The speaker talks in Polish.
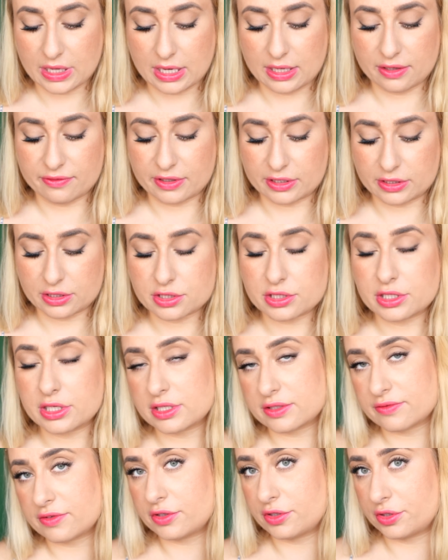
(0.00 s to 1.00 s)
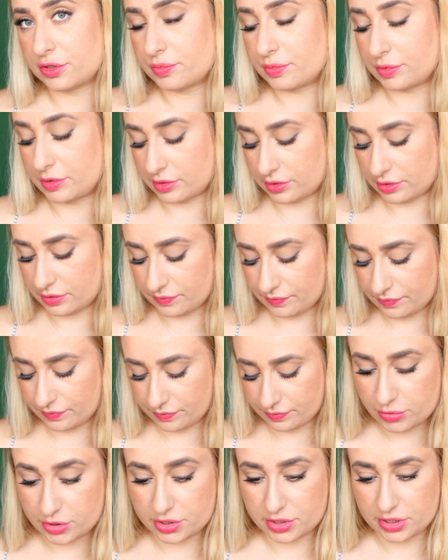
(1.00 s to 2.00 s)
ale faktycznie jest wodoodporny
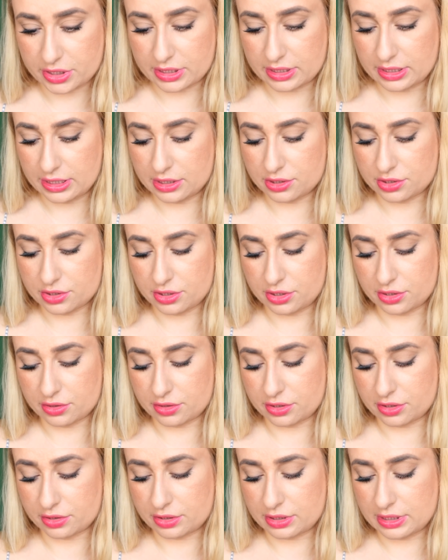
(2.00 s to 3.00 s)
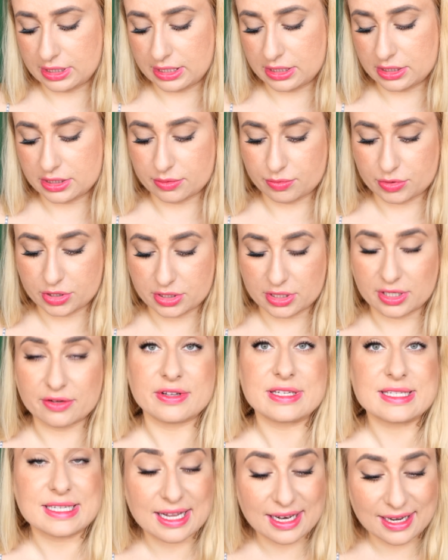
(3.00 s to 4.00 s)
przeżyje deszcz, nie, nie odklei się, przeżyje
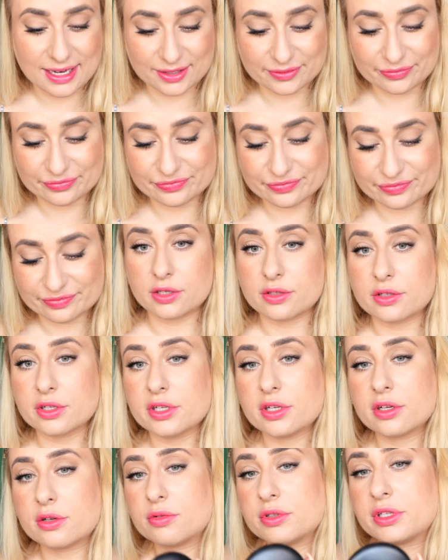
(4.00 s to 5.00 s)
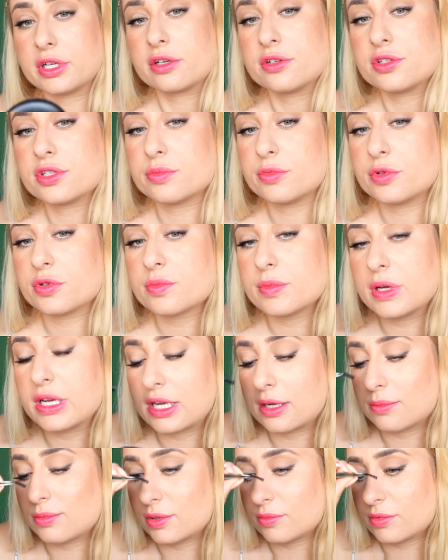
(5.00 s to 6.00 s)
wesele. No i ogólnie kończymy już
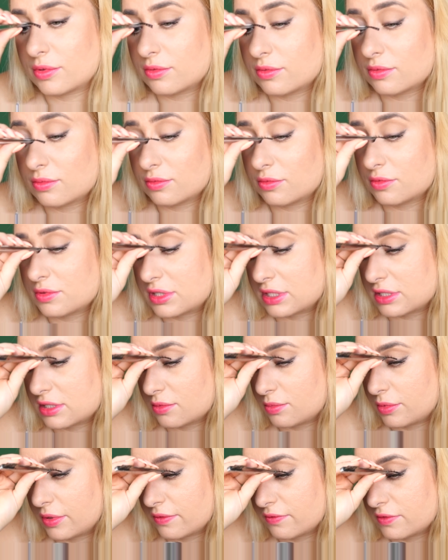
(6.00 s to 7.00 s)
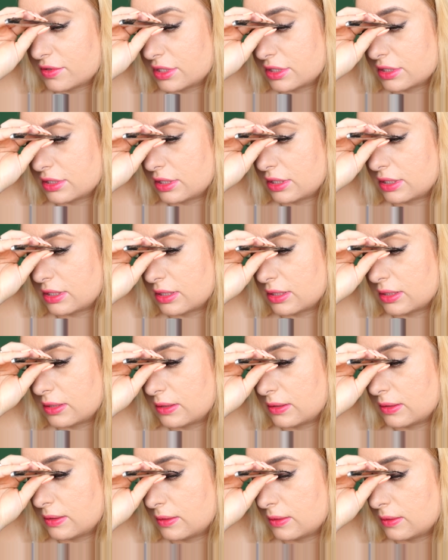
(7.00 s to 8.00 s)
make-up, no bo usta zrobiłam wcześniej,
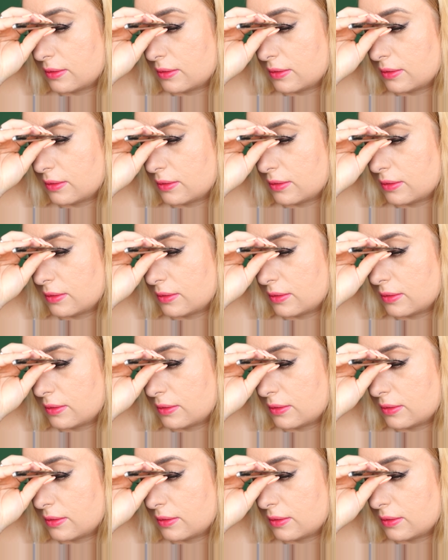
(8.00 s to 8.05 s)
tak?